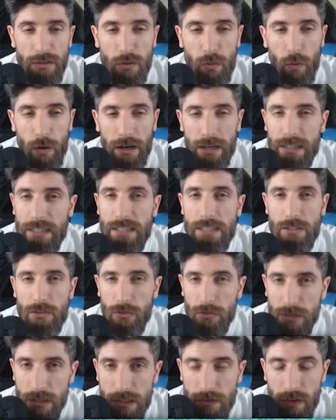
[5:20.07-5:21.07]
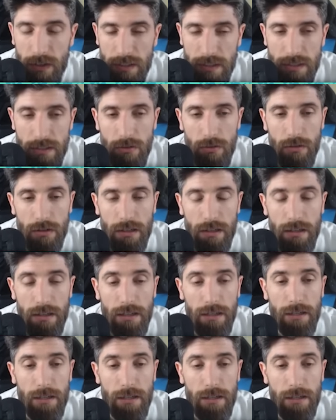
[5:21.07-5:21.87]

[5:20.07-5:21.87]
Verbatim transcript: qualche soddisfazione.